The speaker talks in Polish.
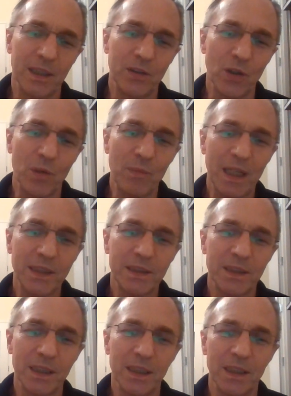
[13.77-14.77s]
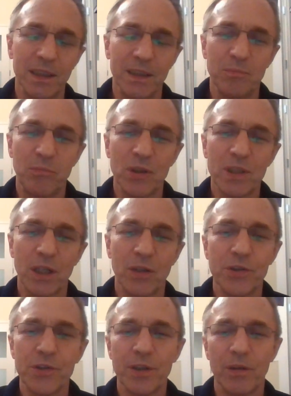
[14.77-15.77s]
dogmacie poza
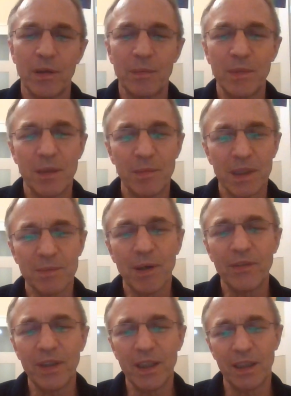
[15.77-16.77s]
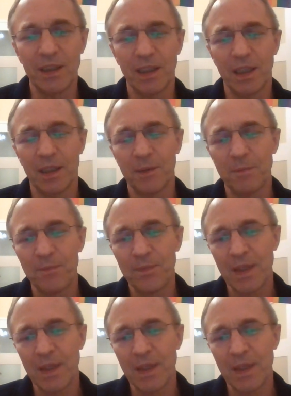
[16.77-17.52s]
kościołem nie ma zbawienia.